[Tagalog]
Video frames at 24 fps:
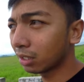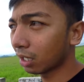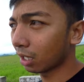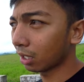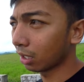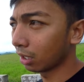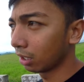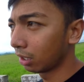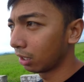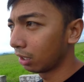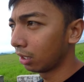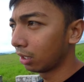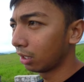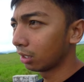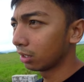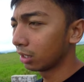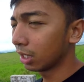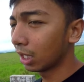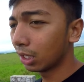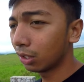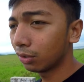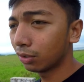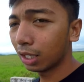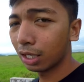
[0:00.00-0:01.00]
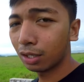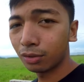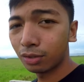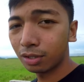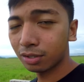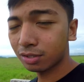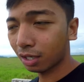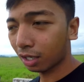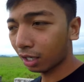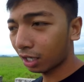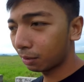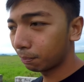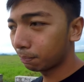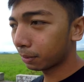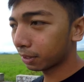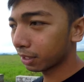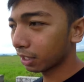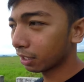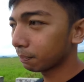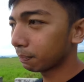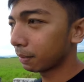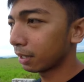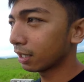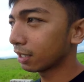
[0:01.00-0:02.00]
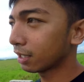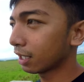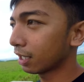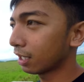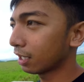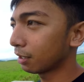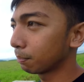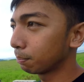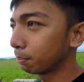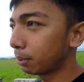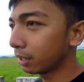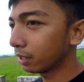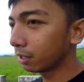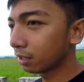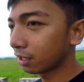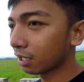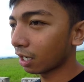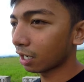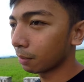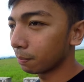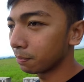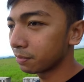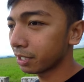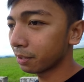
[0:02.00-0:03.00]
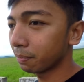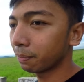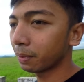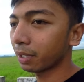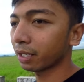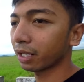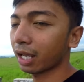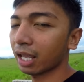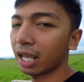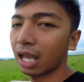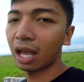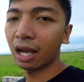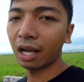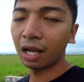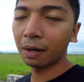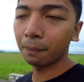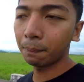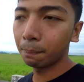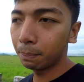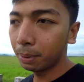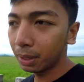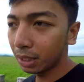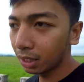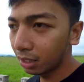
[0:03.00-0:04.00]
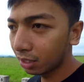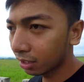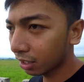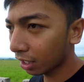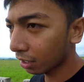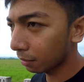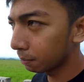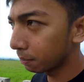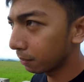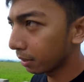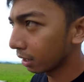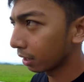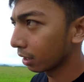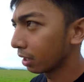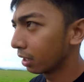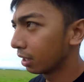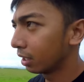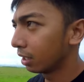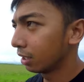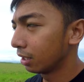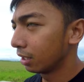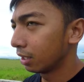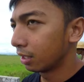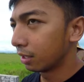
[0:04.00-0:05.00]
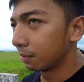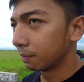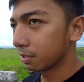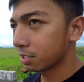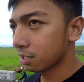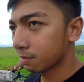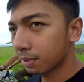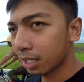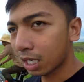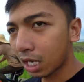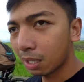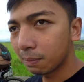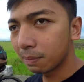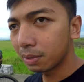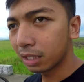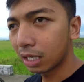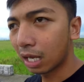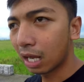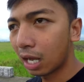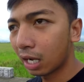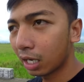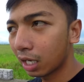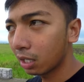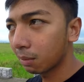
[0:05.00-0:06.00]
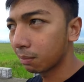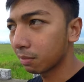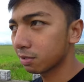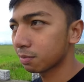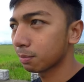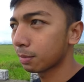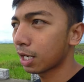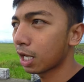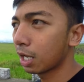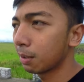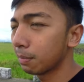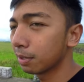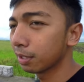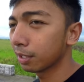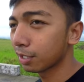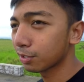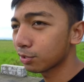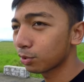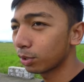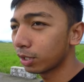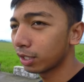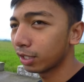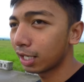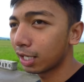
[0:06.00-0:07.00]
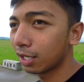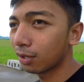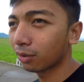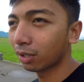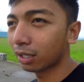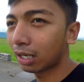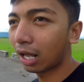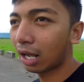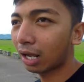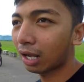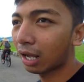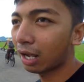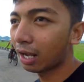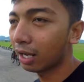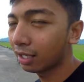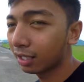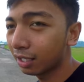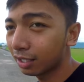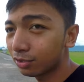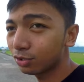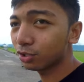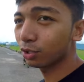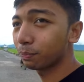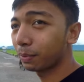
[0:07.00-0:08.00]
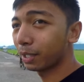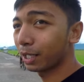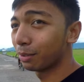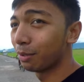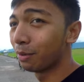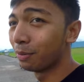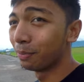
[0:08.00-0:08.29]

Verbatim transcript: ka lalong lalo na sa carb pag nagpalit ka ng big carb syempre kaya nga big carb eh mas maraming hangin mas maraming gasolina yung kinakainan so paano